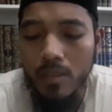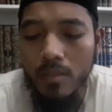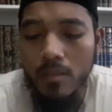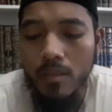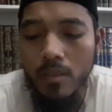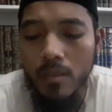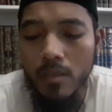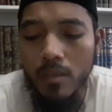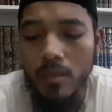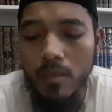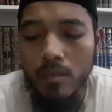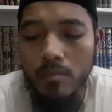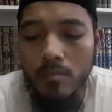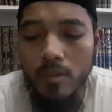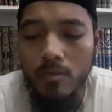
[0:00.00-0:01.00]

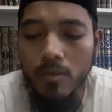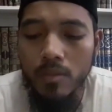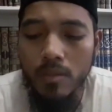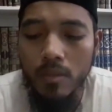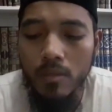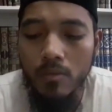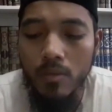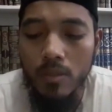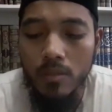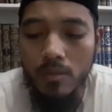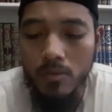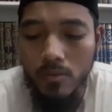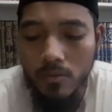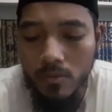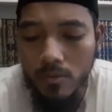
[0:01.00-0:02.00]
annaha bahwa taqwa
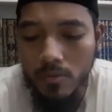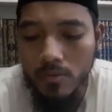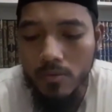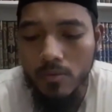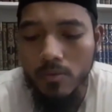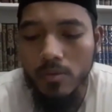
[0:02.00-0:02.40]
itu